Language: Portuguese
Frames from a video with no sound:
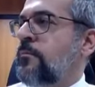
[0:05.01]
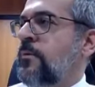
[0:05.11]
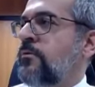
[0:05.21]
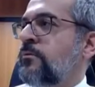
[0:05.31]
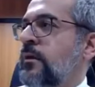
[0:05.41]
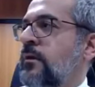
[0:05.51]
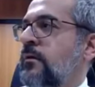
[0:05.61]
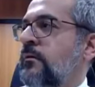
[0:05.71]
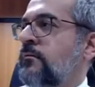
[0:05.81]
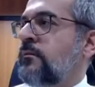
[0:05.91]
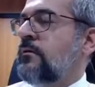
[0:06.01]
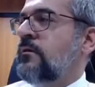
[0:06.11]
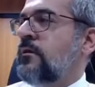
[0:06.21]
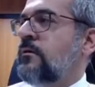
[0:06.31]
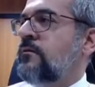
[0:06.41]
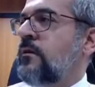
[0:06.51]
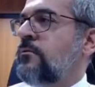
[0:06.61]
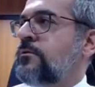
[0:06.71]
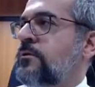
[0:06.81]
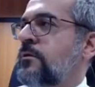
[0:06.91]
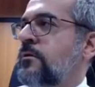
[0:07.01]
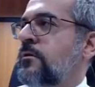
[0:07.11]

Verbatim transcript: perguntar da, da saída de saúde?